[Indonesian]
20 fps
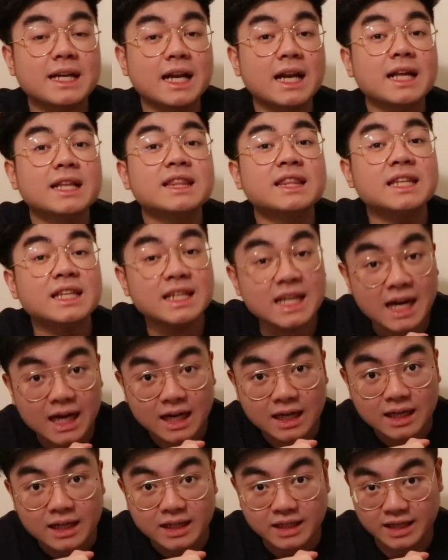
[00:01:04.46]
adalah
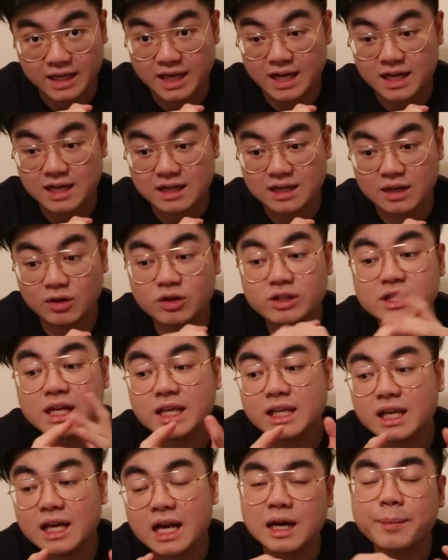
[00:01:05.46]
tidak ya. Kalau
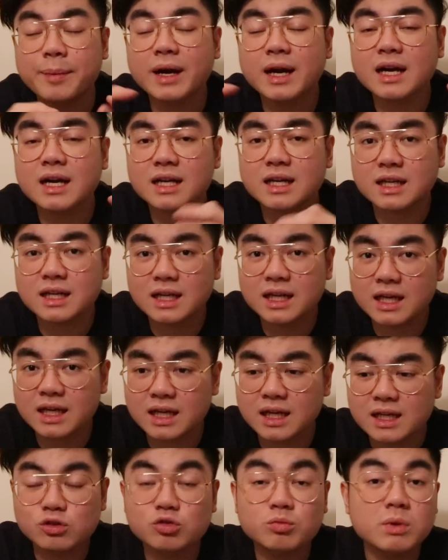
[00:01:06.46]
ditanya, apakah
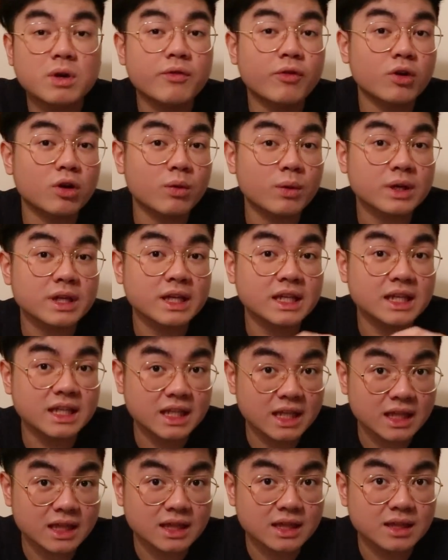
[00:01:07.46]
karena jumlah followernya
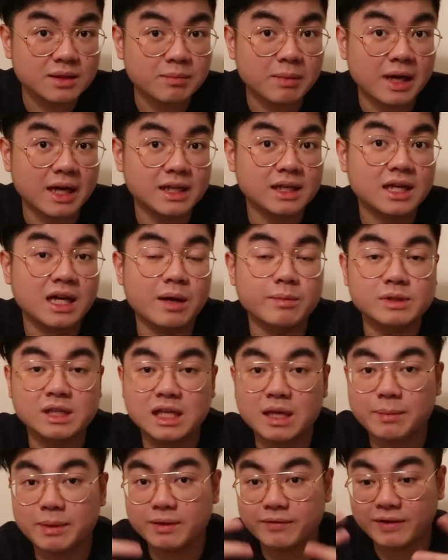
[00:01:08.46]
dikit makanya nggak bisa
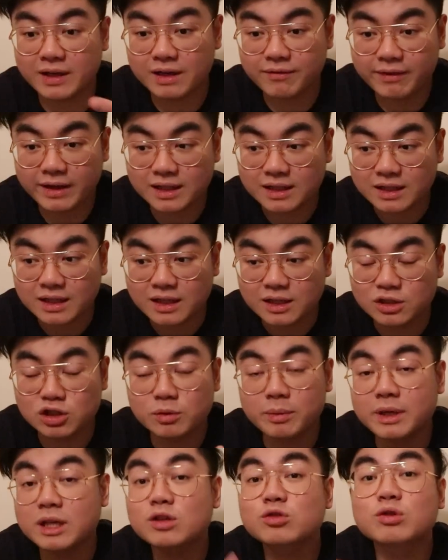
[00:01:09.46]
dapat verified?
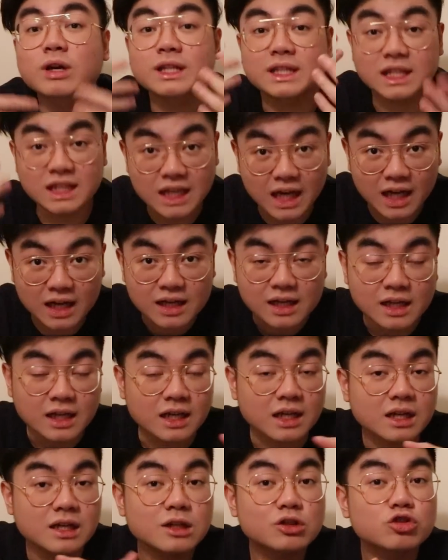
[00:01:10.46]
Jawabannya juga tidak,
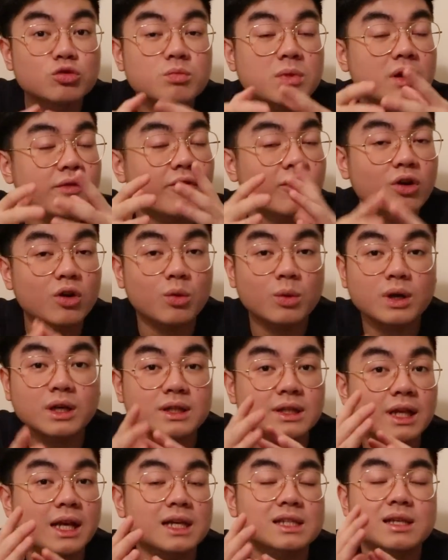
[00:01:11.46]
karena jumlah follower
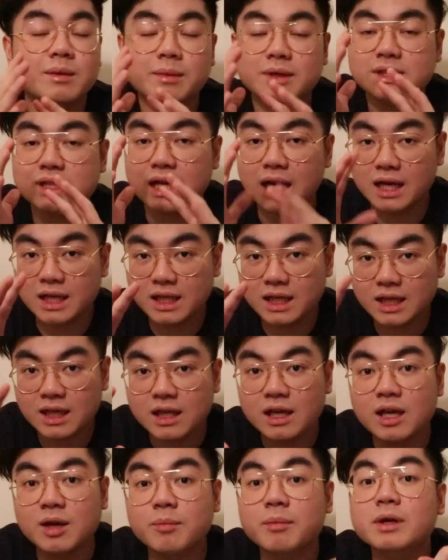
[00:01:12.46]
tidak sama sekali
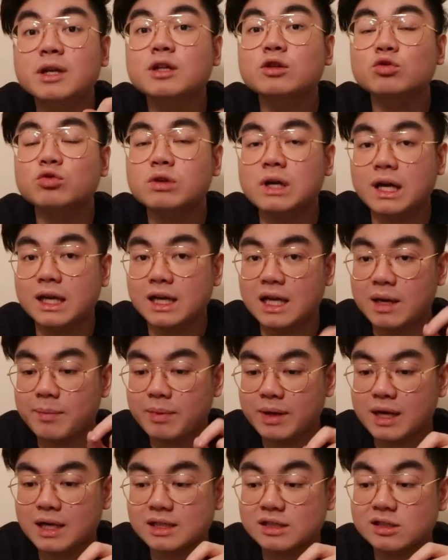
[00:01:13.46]
menentukan
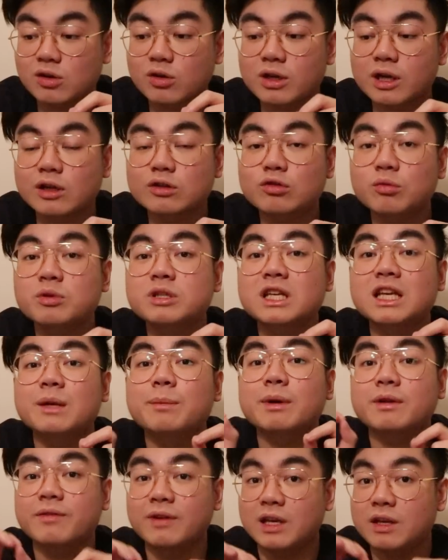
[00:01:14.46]
apakah seseorang itu bisa
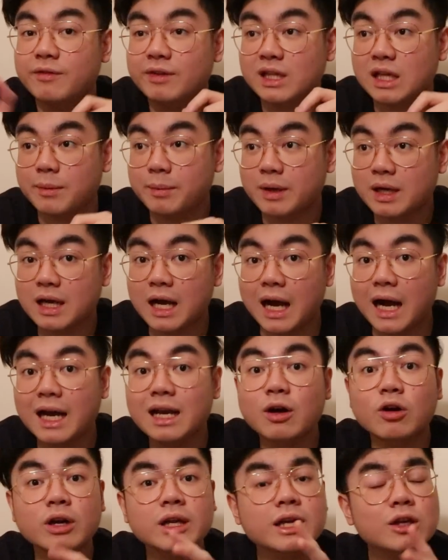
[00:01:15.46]
dapat verified apa enggak.
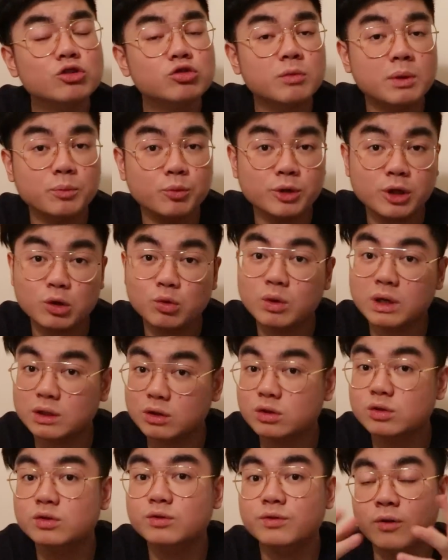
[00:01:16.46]
Ada orang yang cuma punya
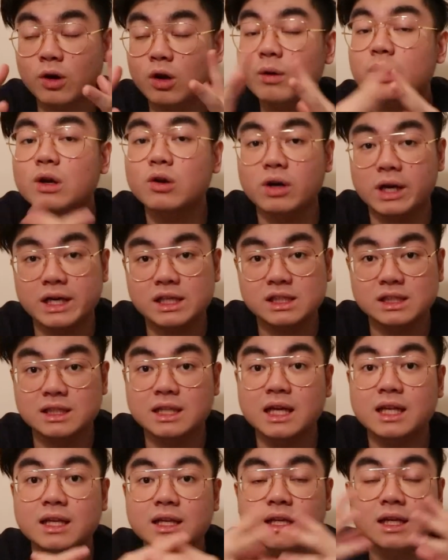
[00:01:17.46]
200 follower loh guys,
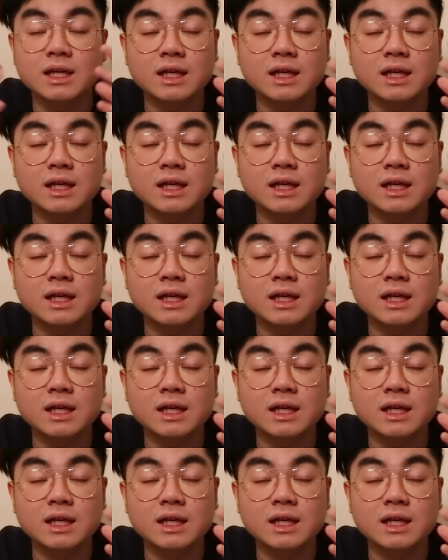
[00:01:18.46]
dan